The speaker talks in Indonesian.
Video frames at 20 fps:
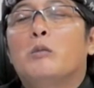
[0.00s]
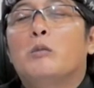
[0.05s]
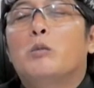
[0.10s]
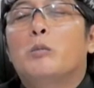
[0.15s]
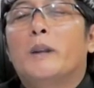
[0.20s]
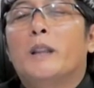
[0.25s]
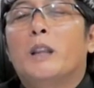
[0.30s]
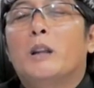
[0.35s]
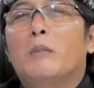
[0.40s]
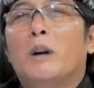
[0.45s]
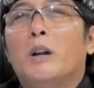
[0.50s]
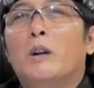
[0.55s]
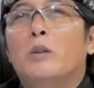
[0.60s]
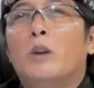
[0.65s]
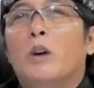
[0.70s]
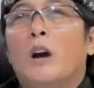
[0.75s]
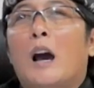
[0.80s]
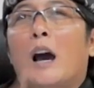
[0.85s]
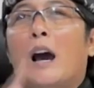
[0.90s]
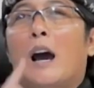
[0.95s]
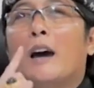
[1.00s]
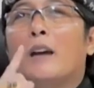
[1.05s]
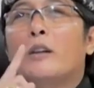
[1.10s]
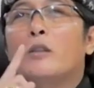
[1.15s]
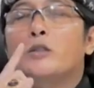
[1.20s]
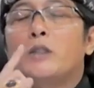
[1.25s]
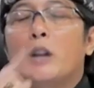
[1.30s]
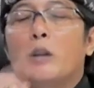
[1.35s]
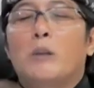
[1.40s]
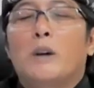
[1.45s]
Kabupaten Badung,
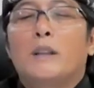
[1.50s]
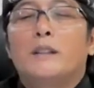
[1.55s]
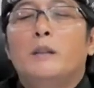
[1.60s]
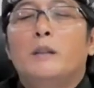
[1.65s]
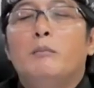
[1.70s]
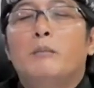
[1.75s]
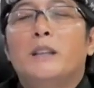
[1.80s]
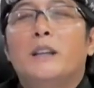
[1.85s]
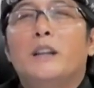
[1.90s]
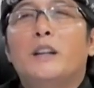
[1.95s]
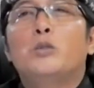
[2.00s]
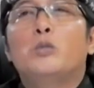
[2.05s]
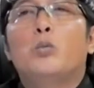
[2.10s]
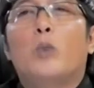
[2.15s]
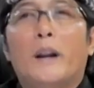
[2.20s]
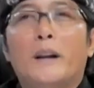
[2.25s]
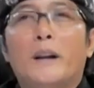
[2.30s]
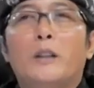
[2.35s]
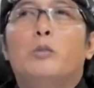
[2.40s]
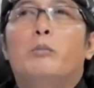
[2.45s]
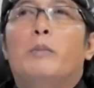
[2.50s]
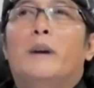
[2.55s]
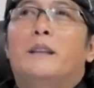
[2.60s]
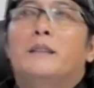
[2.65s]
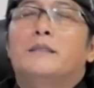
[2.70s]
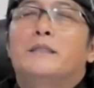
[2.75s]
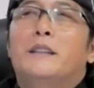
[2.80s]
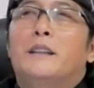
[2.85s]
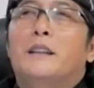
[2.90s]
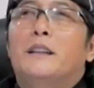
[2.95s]
harus dan wajib menjadi tuan di rumahnya
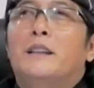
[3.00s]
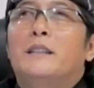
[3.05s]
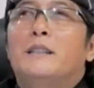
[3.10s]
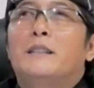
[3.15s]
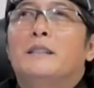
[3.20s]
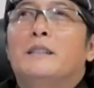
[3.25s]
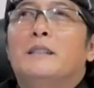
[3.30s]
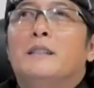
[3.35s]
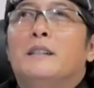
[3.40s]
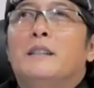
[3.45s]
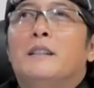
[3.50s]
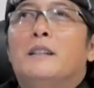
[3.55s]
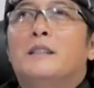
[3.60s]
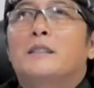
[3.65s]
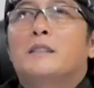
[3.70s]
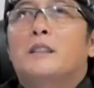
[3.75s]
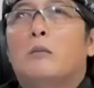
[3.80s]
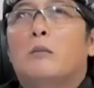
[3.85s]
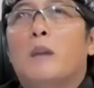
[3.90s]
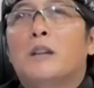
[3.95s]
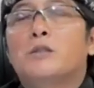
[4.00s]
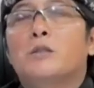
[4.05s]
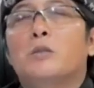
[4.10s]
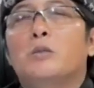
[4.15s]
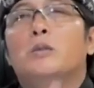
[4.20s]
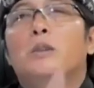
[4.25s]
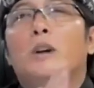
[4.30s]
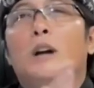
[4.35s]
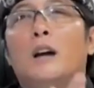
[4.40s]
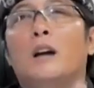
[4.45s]
sendiri. Termasuk
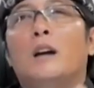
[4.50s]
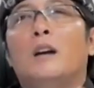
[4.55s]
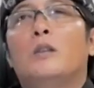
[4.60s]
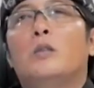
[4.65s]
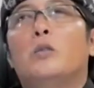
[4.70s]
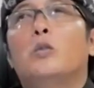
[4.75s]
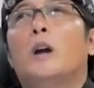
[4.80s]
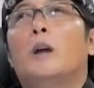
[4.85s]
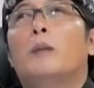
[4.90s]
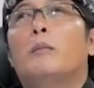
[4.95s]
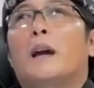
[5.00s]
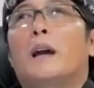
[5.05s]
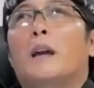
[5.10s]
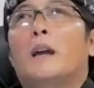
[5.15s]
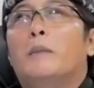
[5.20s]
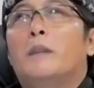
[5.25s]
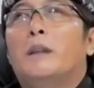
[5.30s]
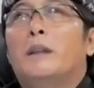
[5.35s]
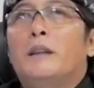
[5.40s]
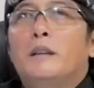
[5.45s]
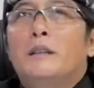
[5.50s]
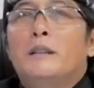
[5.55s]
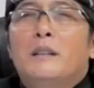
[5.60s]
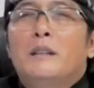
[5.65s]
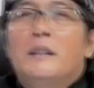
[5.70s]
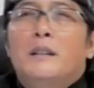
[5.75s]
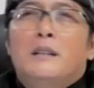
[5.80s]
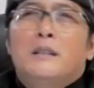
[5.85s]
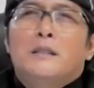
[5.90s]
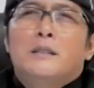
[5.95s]
juga UMKM ini.
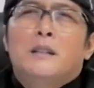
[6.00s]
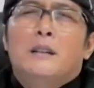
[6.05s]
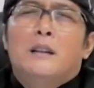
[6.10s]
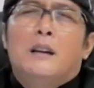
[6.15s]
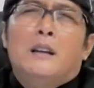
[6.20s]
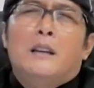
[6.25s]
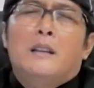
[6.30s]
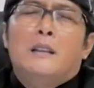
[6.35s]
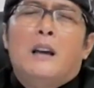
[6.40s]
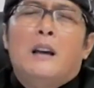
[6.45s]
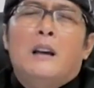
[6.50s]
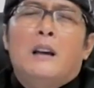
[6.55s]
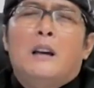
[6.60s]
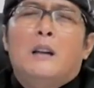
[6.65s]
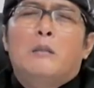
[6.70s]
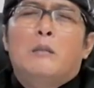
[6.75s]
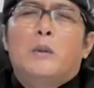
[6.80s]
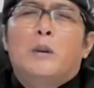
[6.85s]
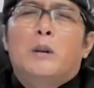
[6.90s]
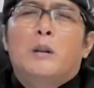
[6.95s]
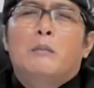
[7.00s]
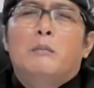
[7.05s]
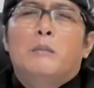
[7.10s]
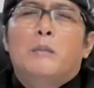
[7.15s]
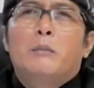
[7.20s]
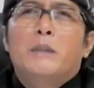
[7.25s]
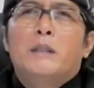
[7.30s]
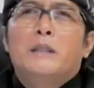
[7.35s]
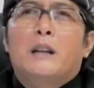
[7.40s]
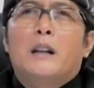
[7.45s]
Sehingga kita akan
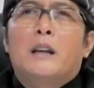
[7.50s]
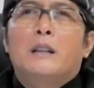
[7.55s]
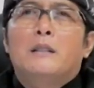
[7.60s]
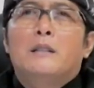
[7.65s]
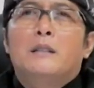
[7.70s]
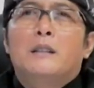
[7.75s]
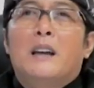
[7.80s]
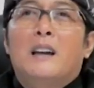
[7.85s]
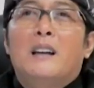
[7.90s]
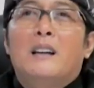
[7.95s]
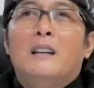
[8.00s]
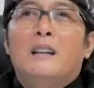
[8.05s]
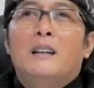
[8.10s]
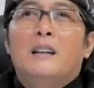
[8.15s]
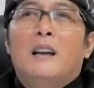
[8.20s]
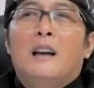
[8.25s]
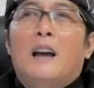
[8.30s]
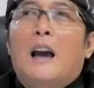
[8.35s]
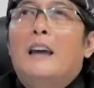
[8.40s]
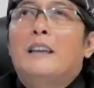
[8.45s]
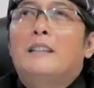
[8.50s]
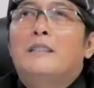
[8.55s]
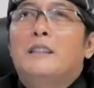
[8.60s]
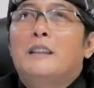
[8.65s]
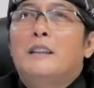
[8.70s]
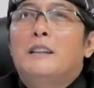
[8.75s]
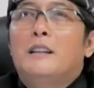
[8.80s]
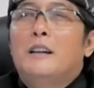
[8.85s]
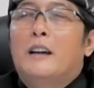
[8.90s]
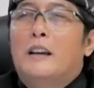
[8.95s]
berbicara tentang IT
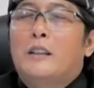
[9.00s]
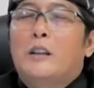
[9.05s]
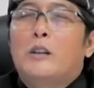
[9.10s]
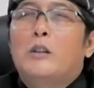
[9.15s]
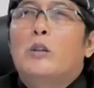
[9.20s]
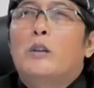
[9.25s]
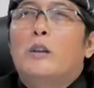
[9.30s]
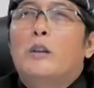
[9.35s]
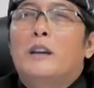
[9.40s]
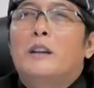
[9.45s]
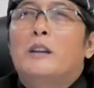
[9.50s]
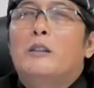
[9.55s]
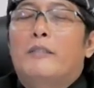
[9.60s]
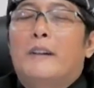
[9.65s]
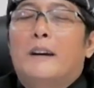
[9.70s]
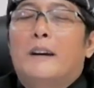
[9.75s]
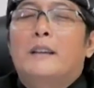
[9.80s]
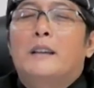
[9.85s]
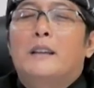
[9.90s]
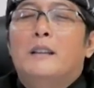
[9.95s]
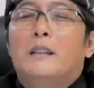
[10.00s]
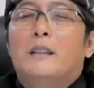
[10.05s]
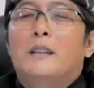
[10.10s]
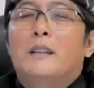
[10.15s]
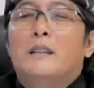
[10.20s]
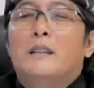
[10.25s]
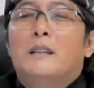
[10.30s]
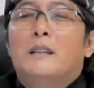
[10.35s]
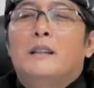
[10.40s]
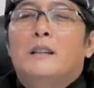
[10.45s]
dengan teknologi kedepannya ini.
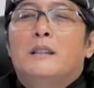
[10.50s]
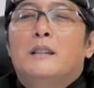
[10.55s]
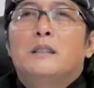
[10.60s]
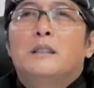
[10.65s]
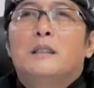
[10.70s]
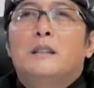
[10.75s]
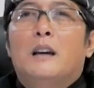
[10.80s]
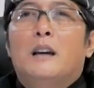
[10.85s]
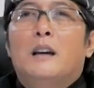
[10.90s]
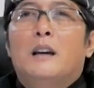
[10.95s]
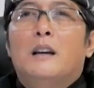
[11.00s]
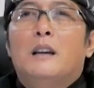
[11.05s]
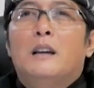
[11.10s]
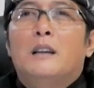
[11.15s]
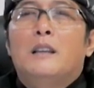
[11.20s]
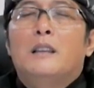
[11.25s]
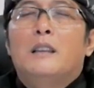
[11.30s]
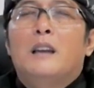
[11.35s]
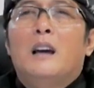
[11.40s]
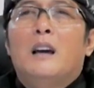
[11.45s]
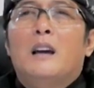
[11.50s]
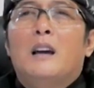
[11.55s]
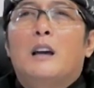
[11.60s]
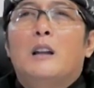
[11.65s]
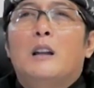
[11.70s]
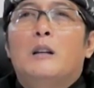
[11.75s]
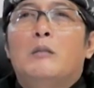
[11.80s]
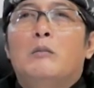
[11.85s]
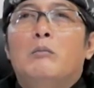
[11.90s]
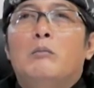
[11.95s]
Sehingga kita
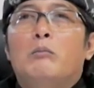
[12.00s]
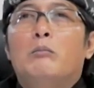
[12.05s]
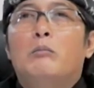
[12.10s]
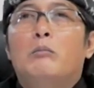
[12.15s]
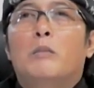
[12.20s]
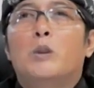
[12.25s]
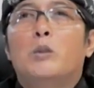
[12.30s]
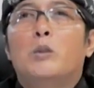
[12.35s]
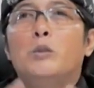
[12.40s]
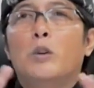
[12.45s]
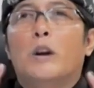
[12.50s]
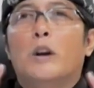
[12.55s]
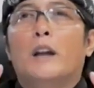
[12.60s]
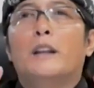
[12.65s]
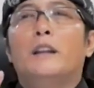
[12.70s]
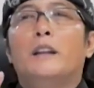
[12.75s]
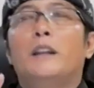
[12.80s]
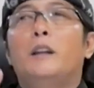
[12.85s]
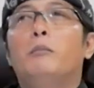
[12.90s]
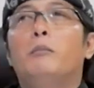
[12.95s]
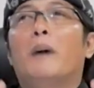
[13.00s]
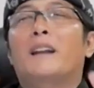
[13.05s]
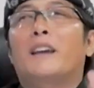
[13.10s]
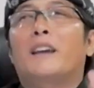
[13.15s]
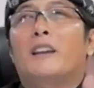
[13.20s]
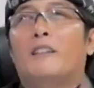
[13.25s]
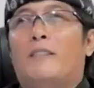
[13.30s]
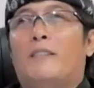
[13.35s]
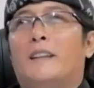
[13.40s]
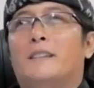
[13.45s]
akan menunjukkan ini di
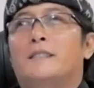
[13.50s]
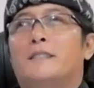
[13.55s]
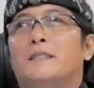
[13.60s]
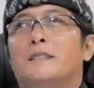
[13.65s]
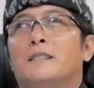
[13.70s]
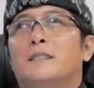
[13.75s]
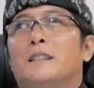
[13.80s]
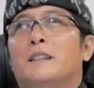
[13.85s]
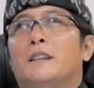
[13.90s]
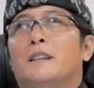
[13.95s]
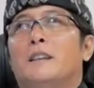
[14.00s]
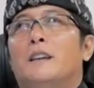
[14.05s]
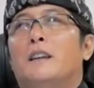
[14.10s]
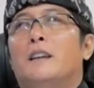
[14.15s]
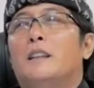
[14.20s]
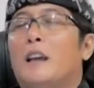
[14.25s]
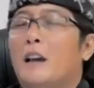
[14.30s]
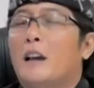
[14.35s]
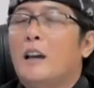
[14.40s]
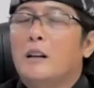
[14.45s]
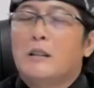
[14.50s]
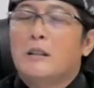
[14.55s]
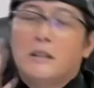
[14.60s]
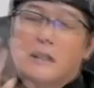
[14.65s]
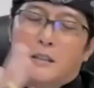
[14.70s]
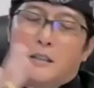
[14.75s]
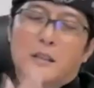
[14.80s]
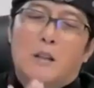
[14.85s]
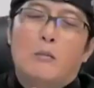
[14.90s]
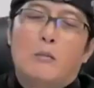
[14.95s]
marketplace. Kita akan
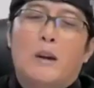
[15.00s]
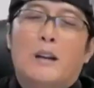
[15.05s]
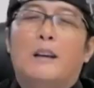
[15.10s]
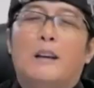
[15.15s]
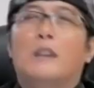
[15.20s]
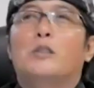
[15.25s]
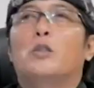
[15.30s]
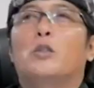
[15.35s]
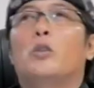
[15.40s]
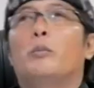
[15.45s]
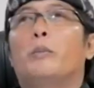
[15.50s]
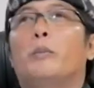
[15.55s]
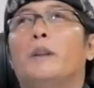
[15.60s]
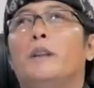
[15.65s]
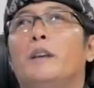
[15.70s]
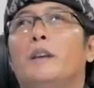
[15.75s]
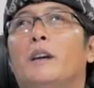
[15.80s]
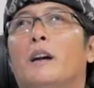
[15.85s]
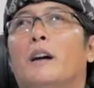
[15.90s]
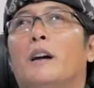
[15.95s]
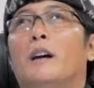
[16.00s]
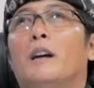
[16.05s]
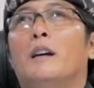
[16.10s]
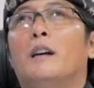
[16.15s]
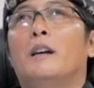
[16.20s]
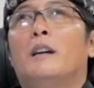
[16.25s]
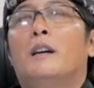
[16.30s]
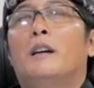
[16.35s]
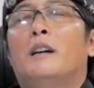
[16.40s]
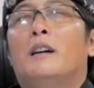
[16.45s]
kerjasama dengan Tokopedia,
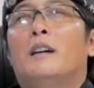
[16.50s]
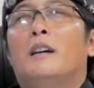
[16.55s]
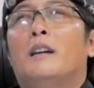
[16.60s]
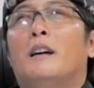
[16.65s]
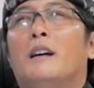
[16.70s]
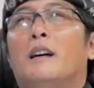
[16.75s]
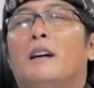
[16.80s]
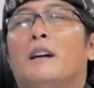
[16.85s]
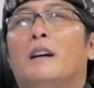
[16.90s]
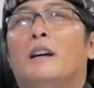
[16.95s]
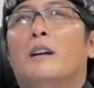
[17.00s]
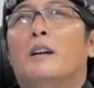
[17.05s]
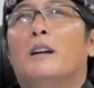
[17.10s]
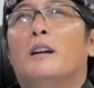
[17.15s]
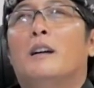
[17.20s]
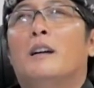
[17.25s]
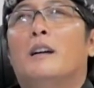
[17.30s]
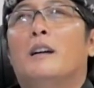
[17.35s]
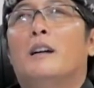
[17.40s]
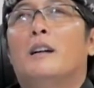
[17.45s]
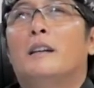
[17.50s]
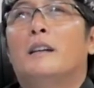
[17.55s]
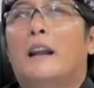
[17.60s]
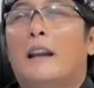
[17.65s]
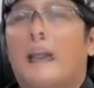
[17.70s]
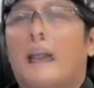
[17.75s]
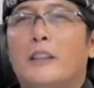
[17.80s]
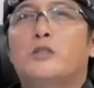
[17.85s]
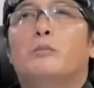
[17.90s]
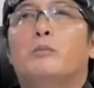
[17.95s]
eh, eh, dan
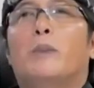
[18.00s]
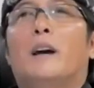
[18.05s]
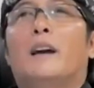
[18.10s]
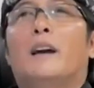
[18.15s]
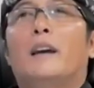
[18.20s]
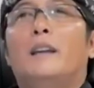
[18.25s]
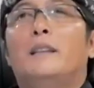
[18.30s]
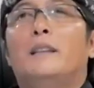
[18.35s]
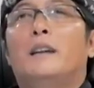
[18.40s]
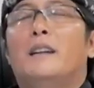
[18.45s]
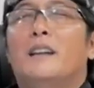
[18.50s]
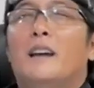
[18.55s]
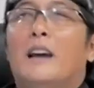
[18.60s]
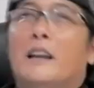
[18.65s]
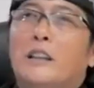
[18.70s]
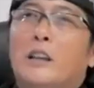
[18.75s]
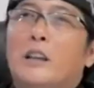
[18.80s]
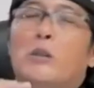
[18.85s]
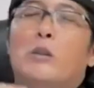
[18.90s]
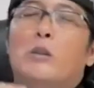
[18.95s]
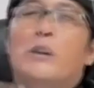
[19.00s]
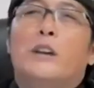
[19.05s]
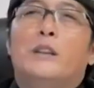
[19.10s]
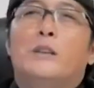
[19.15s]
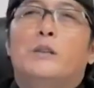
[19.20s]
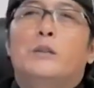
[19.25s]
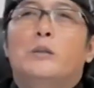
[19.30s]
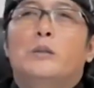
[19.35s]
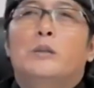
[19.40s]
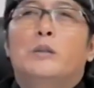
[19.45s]
lain sebagainya dengan
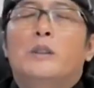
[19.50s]
teknologi itu.